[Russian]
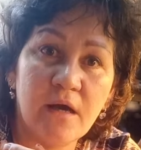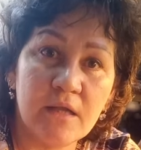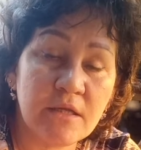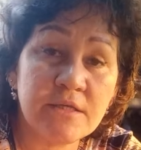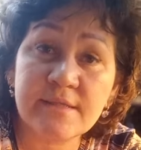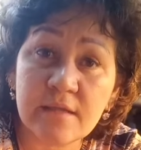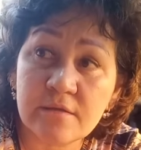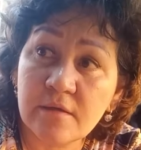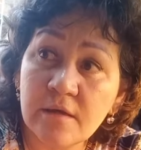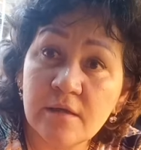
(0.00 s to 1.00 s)
Она не две стала,
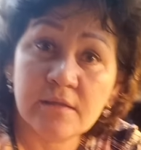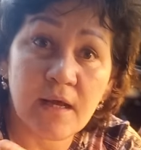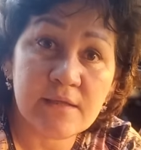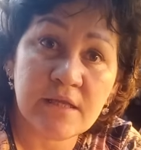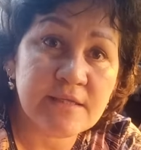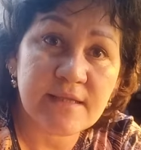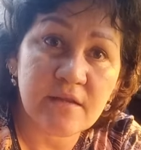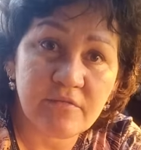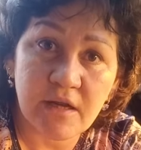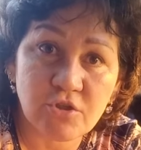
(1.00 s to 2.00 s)
недели болела. Да, она не
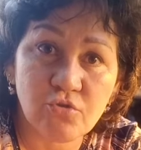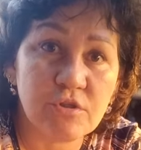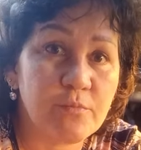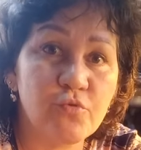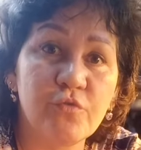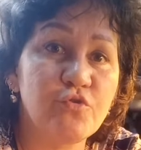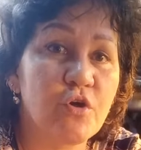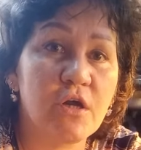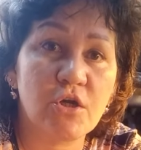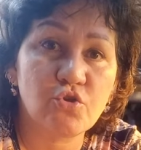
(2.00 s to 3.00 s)
стала врать, что типа у нее все
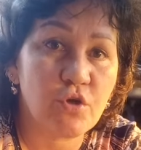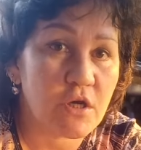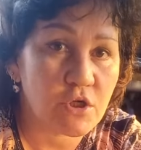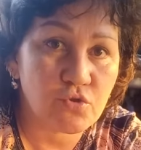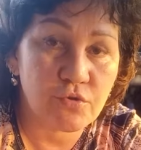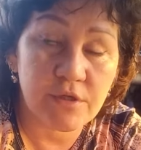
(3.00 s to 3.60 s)
хорошо, хорошо.